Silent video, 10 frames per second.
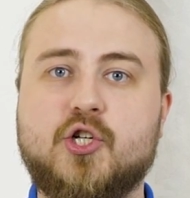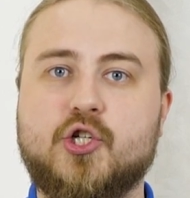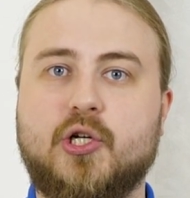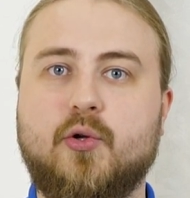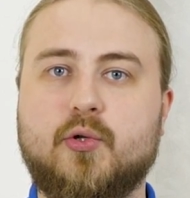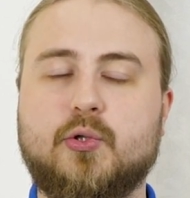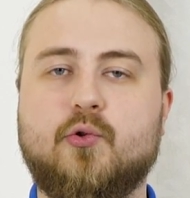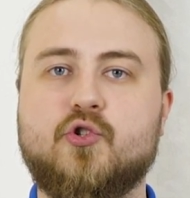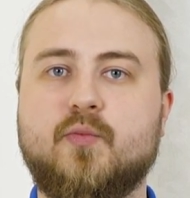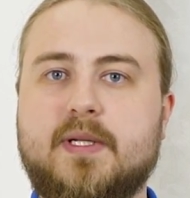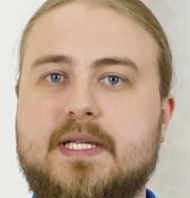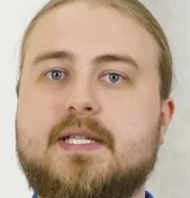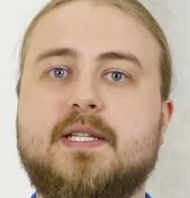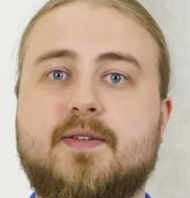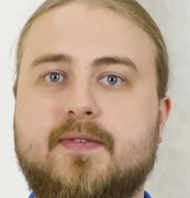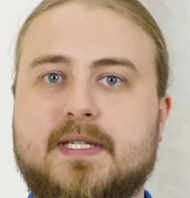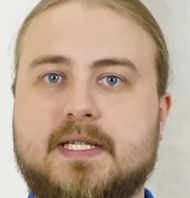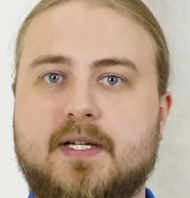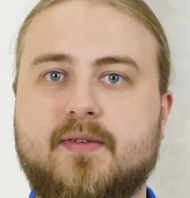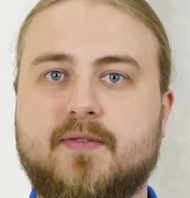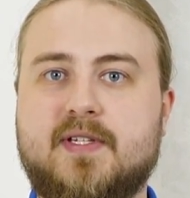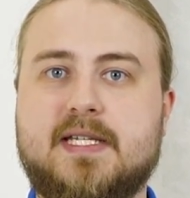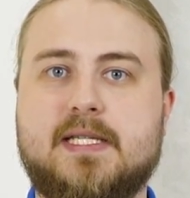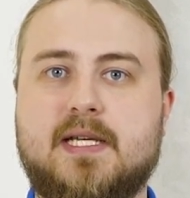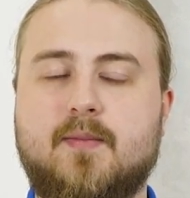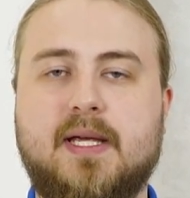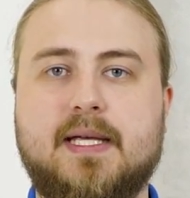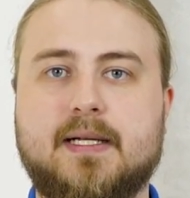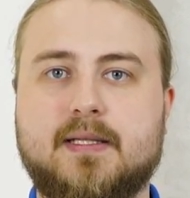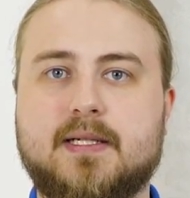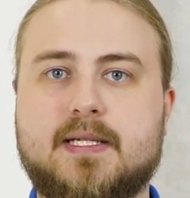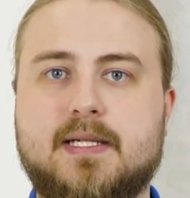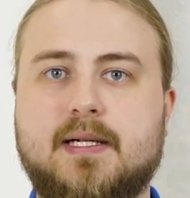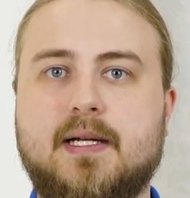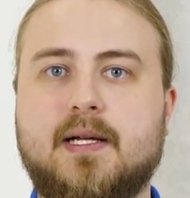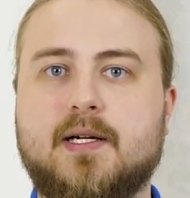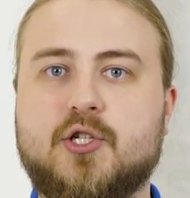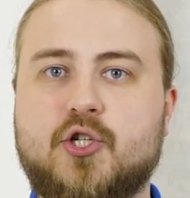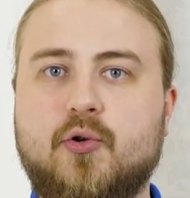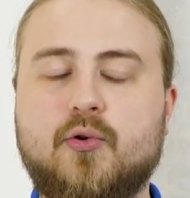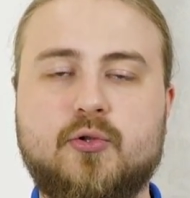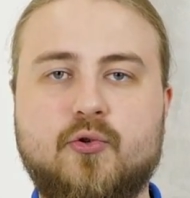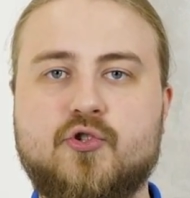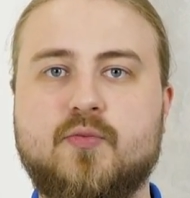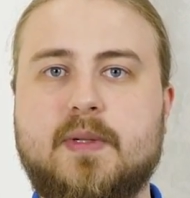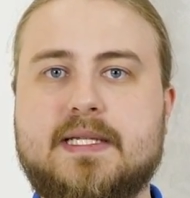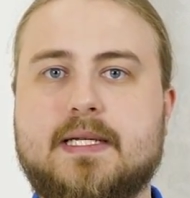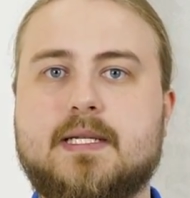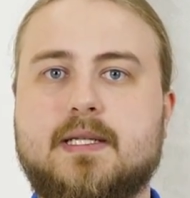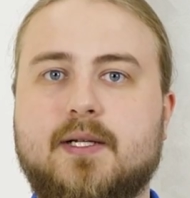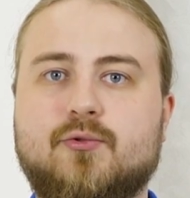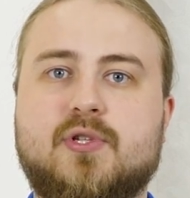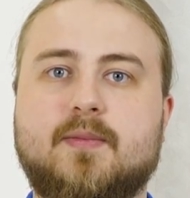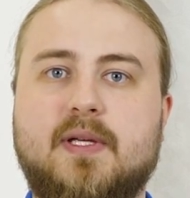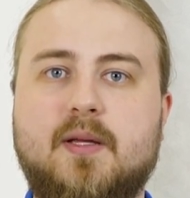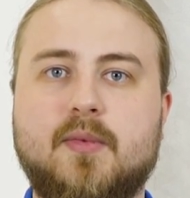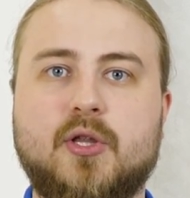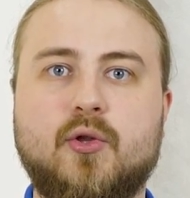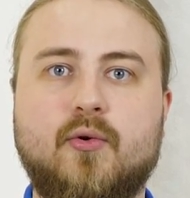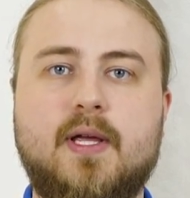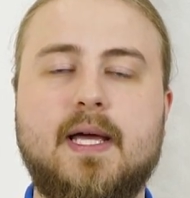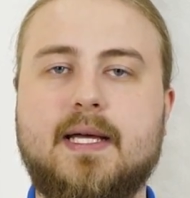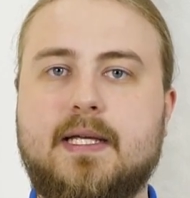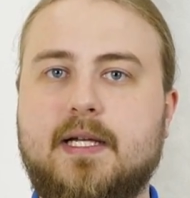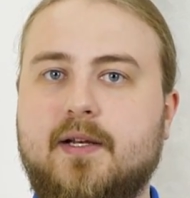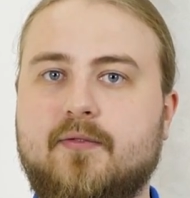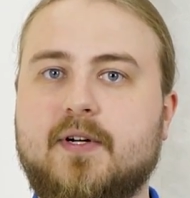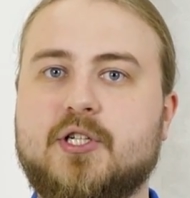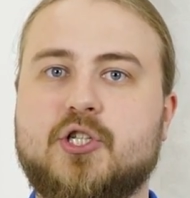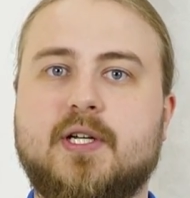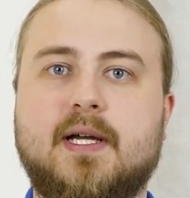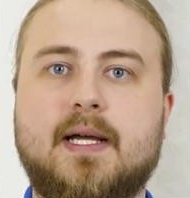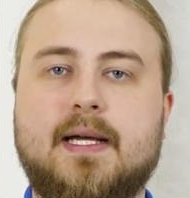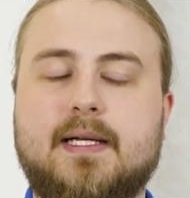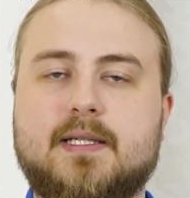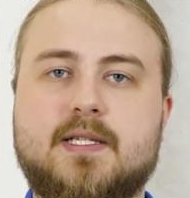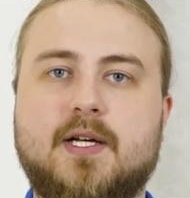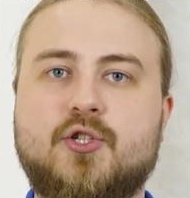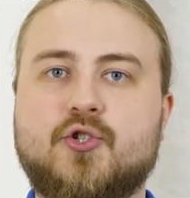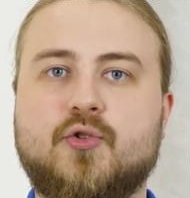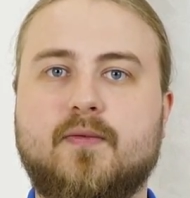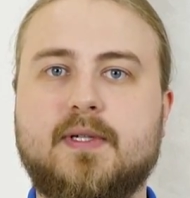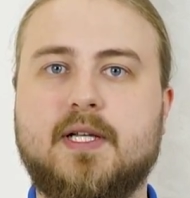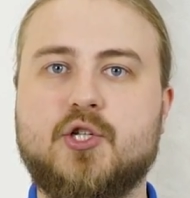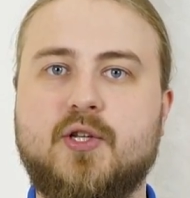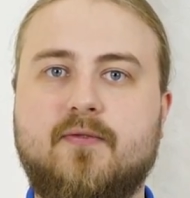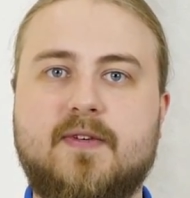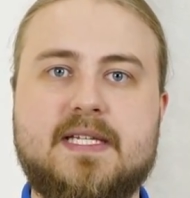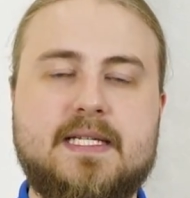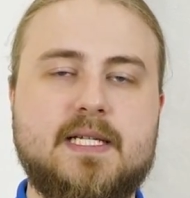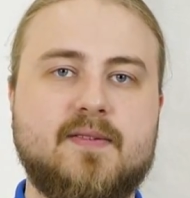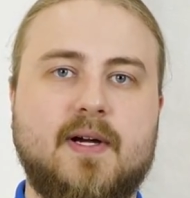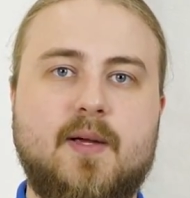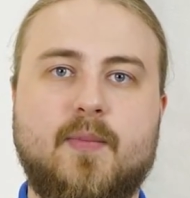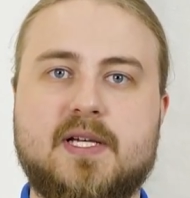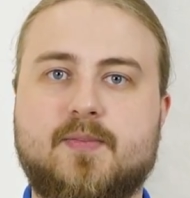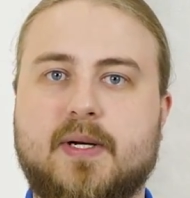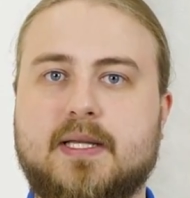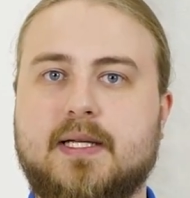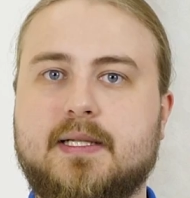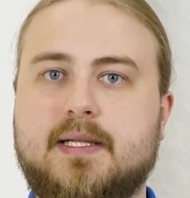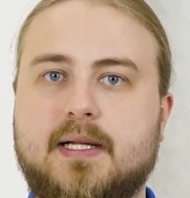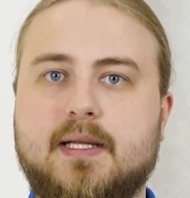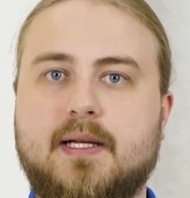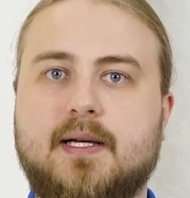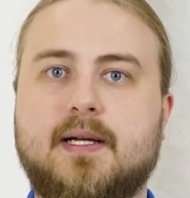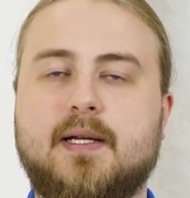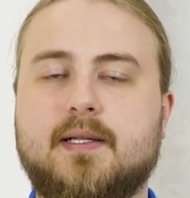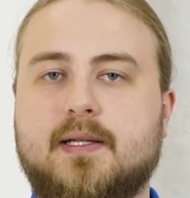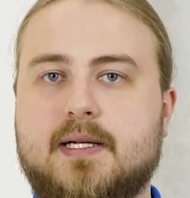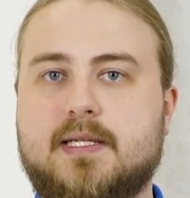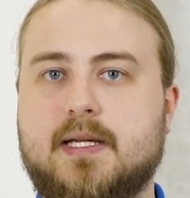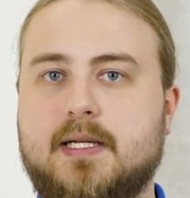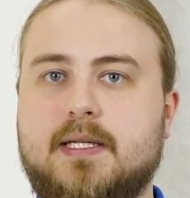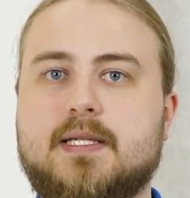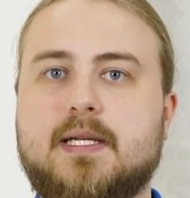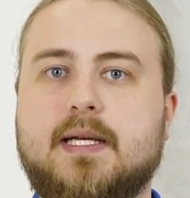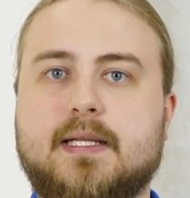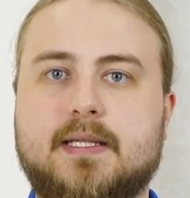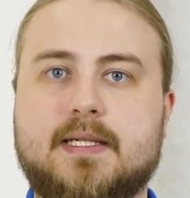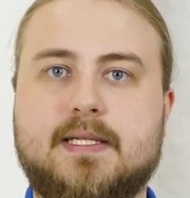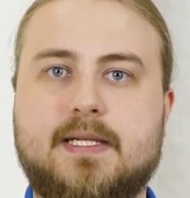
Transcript: кошелек должен быть идентифицирован в системе Яндекса. Кошелек должен быть со статусом именной или выше. Это значит, что вы должны ввести свои паспортные данные на странице Яндекс